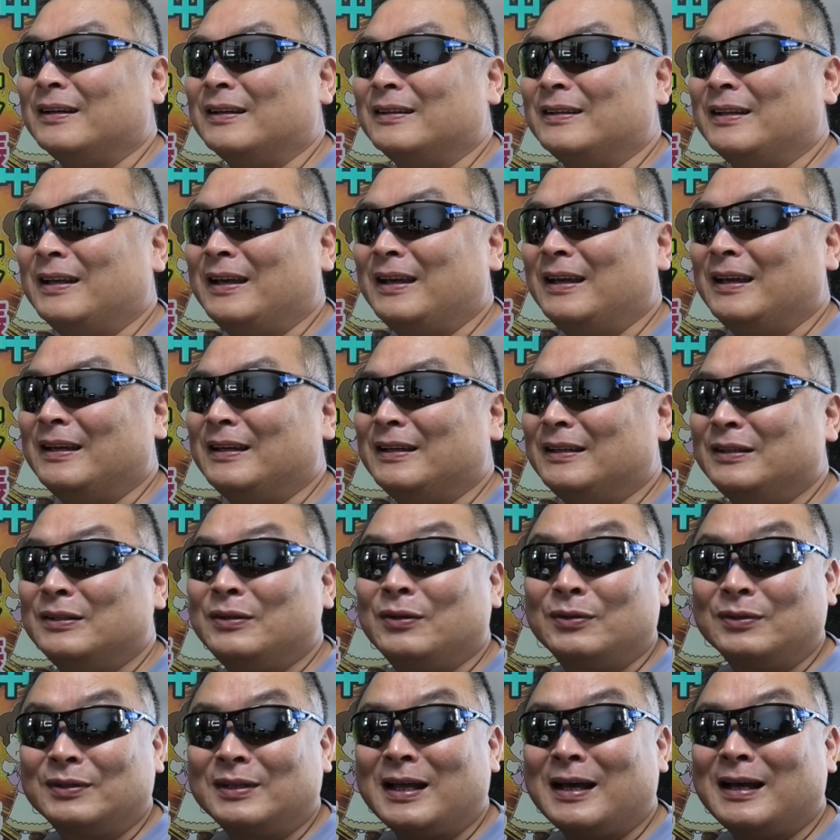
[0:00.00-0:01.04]
でい
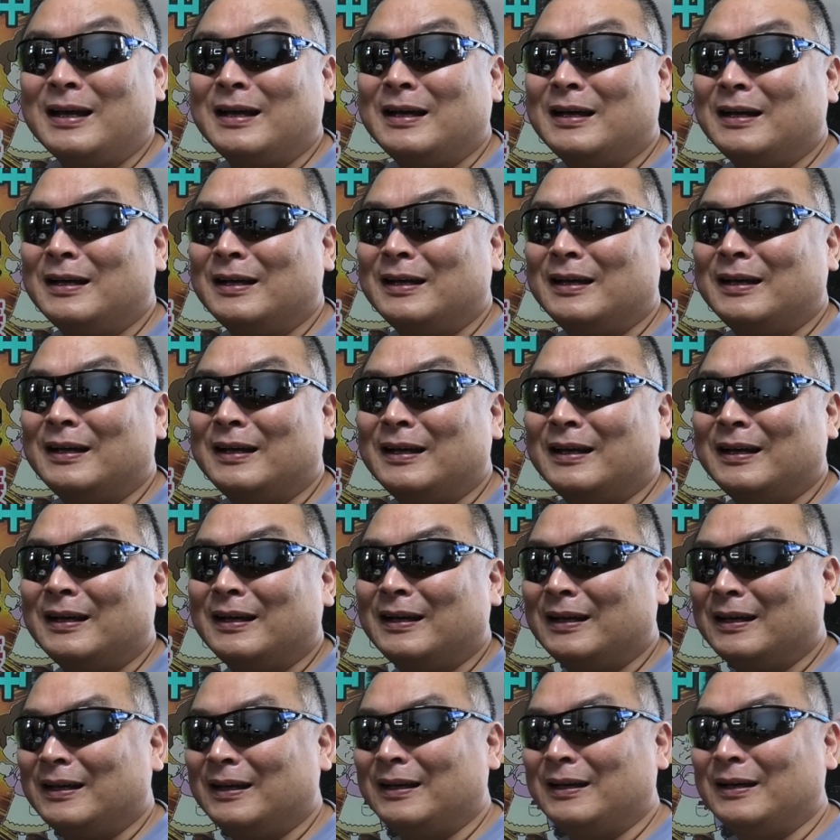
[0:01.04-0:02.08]
ろん
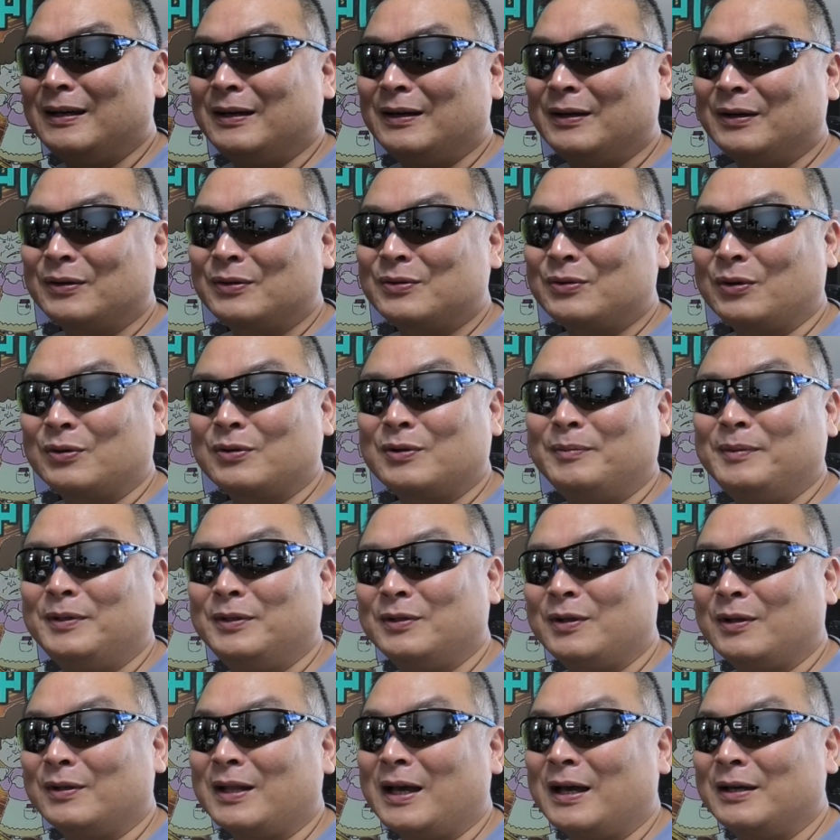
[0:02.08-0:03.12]
な国民
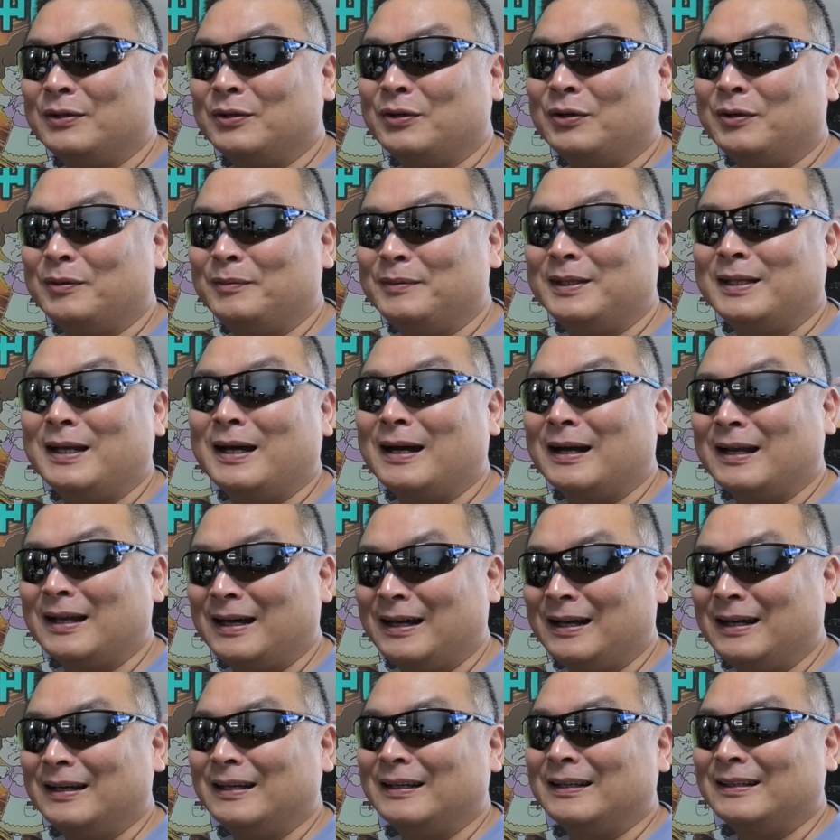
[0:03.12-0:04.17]
の内容を見ながら
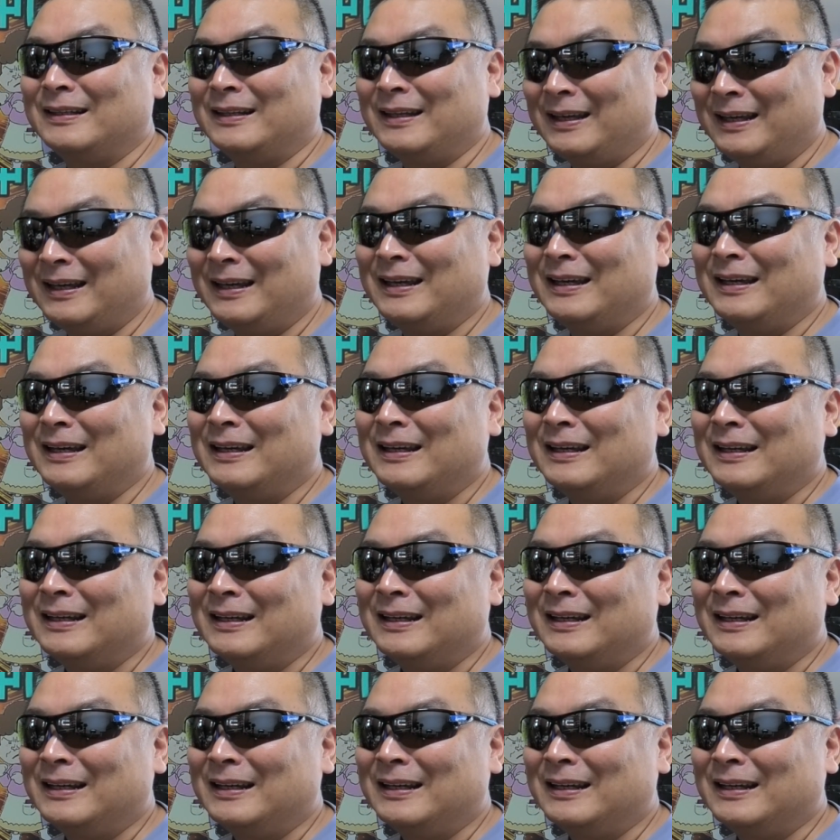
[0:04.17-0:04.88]
ね